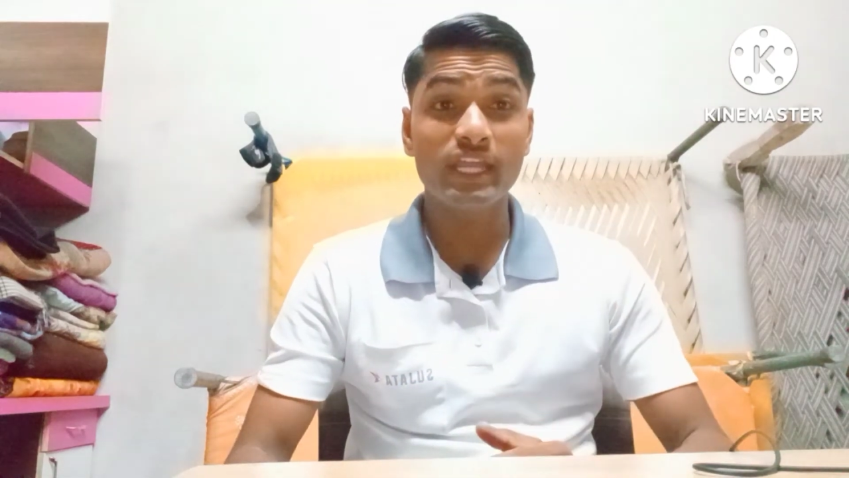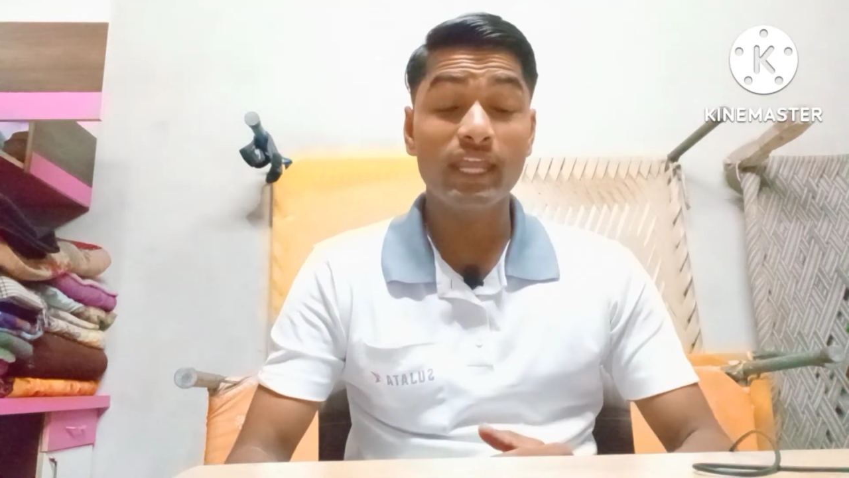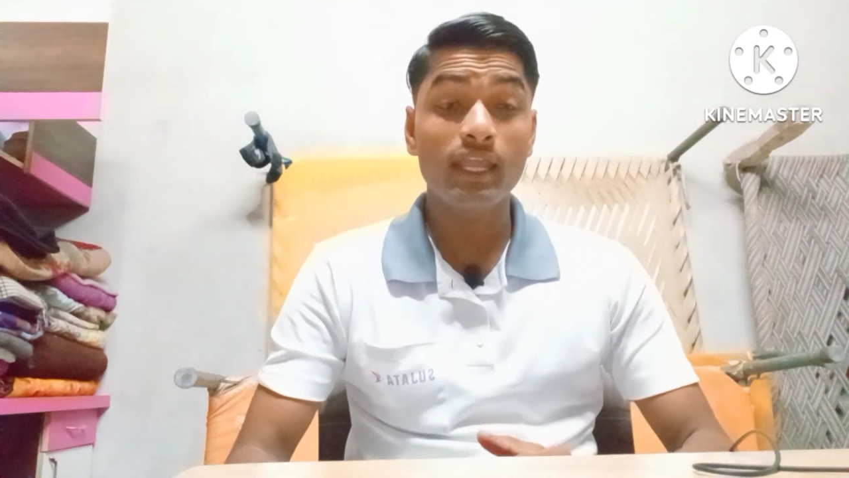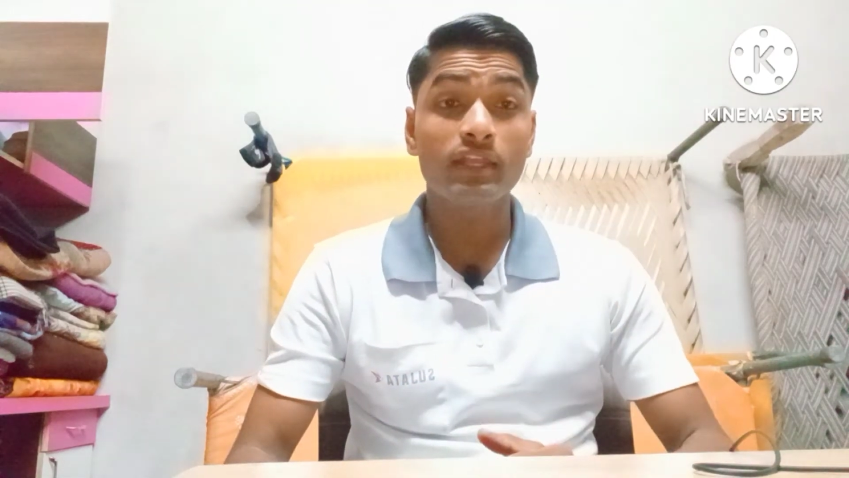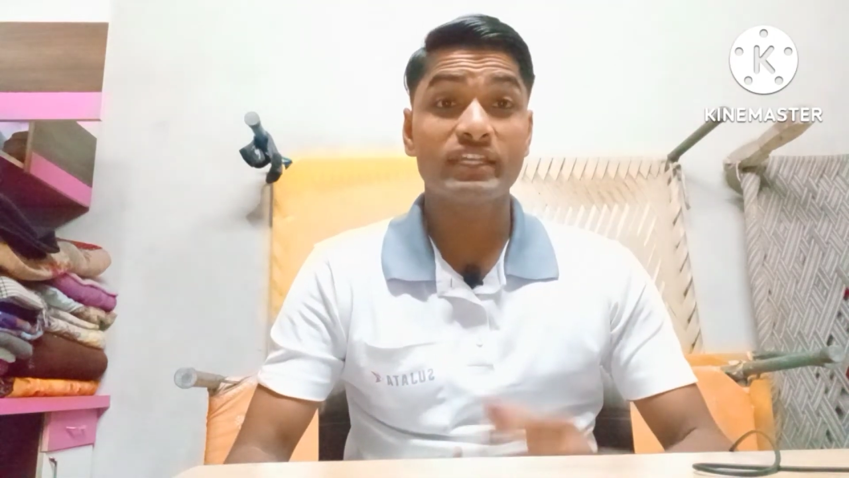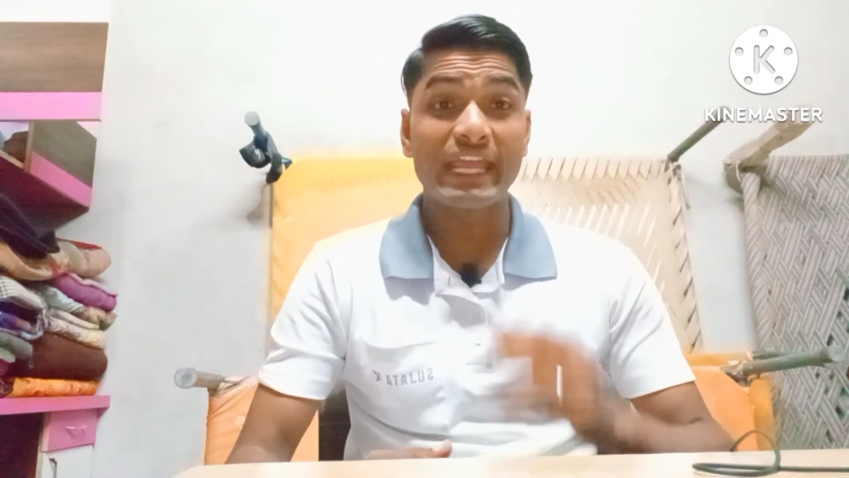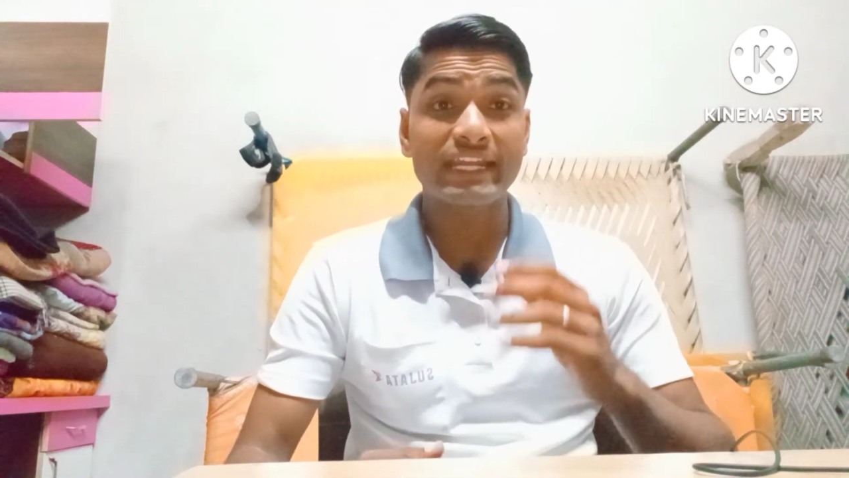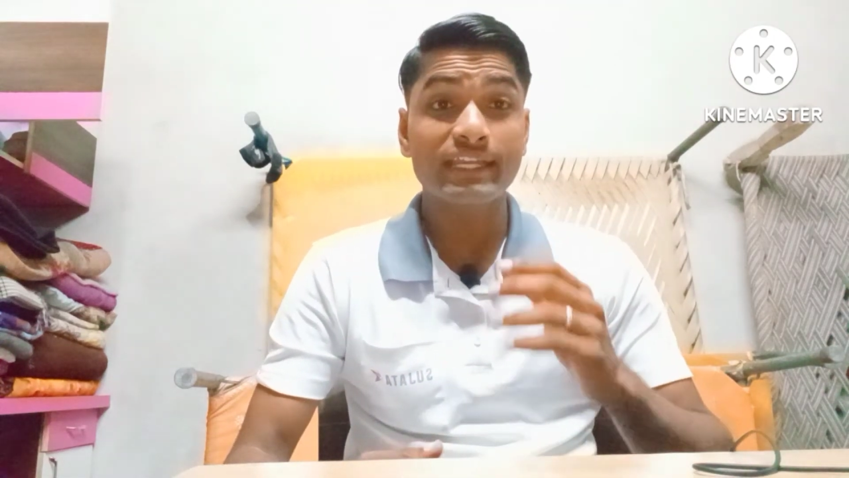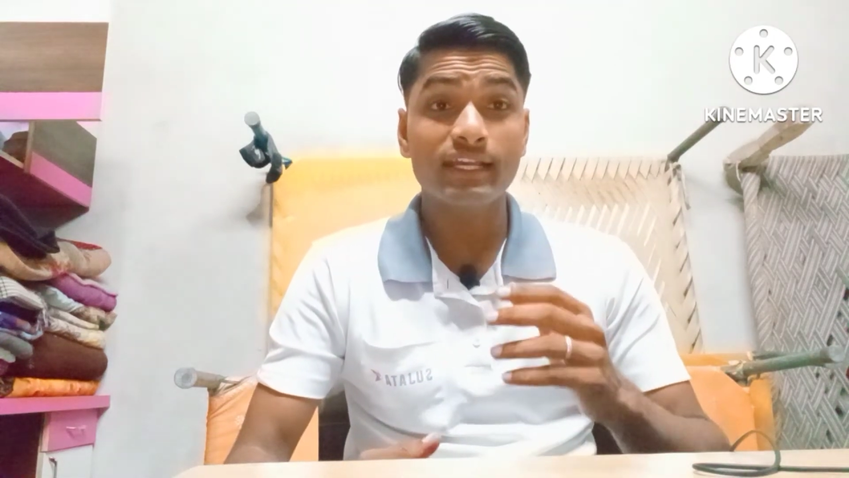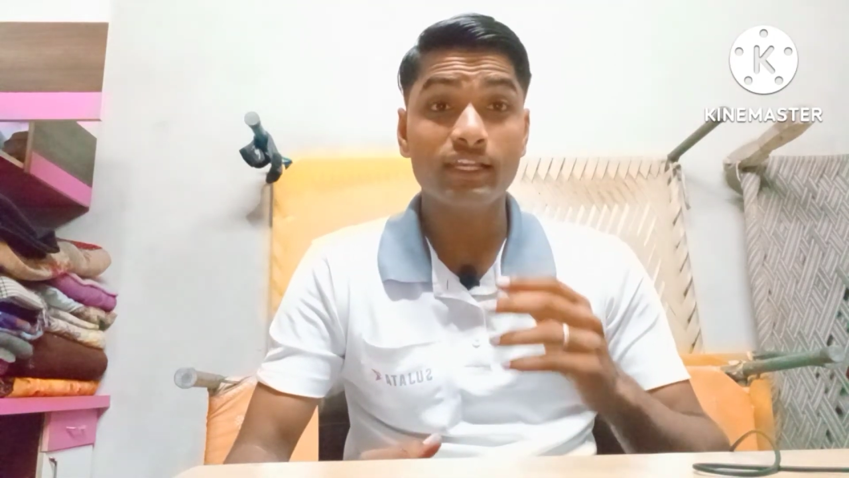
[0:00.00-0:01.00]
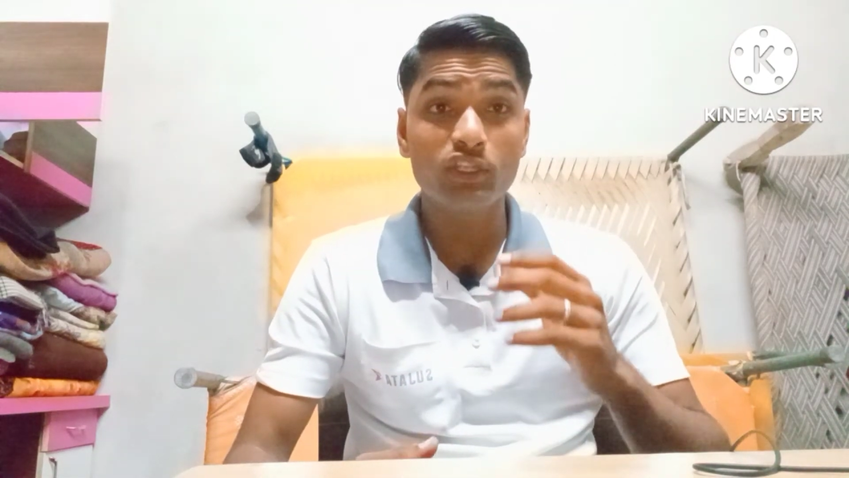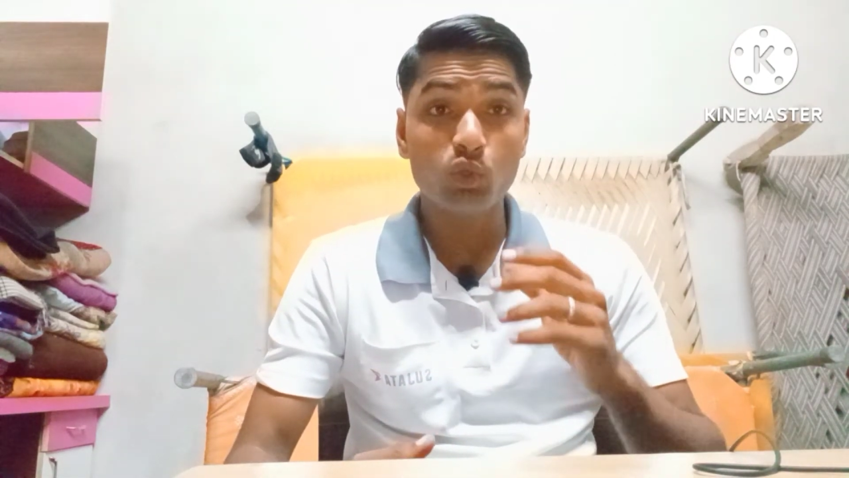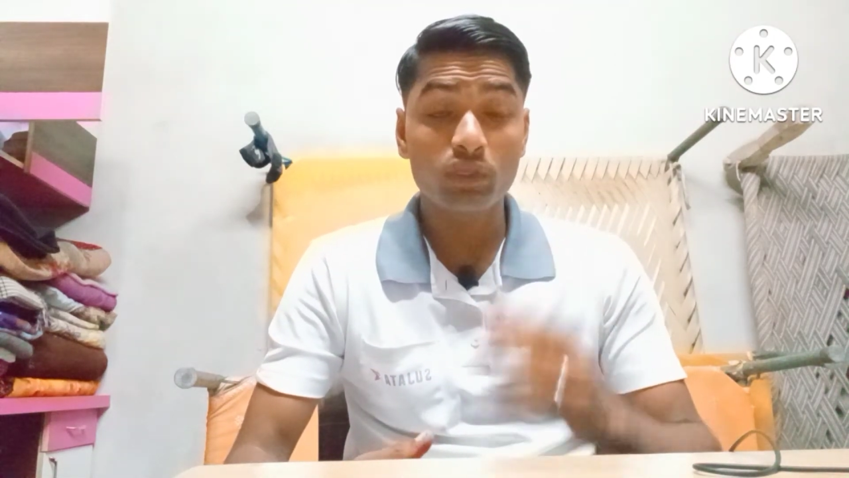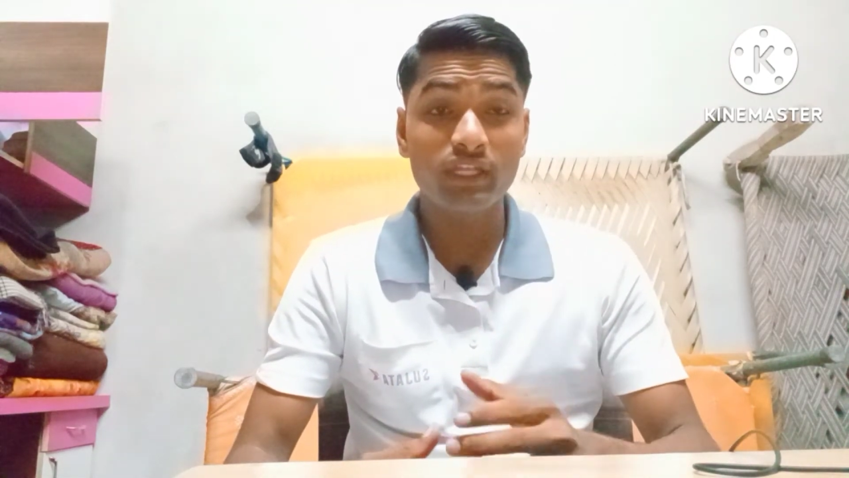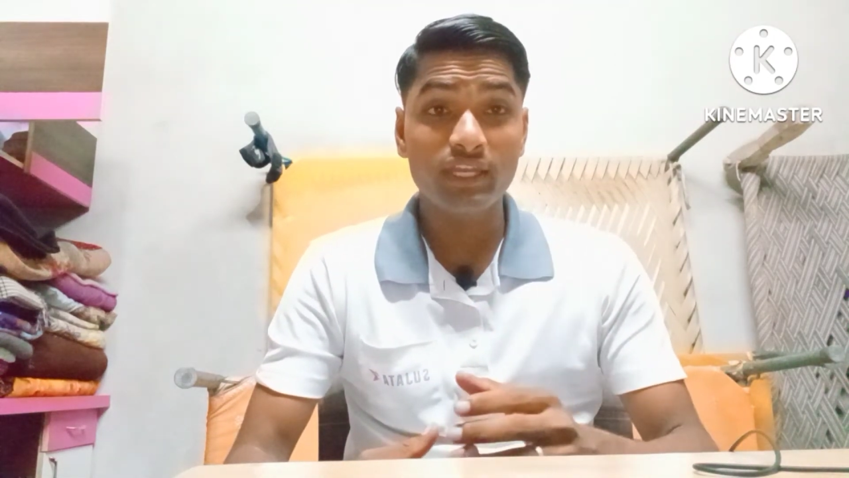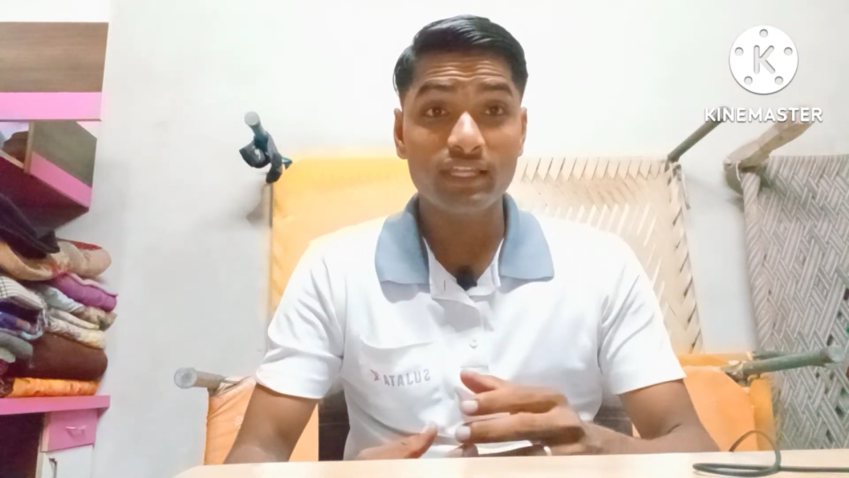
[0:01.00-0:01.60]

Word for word: टेक्निकल योगी ने जैसा